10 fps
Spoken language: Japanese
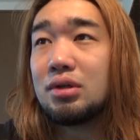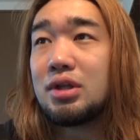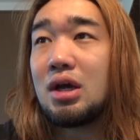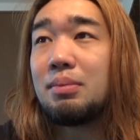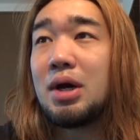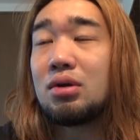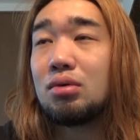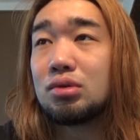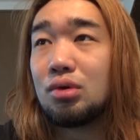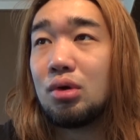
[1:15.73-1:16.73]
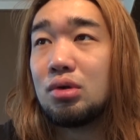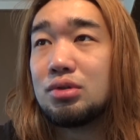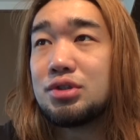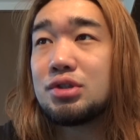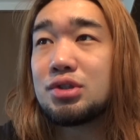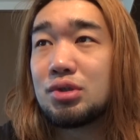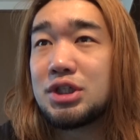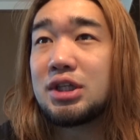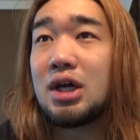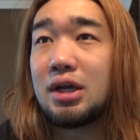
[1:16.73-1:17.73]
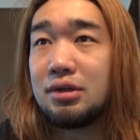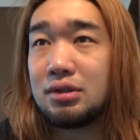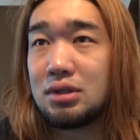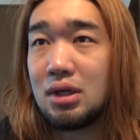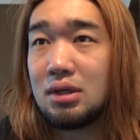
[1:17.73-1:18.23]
電話番号と住所教えてあげる。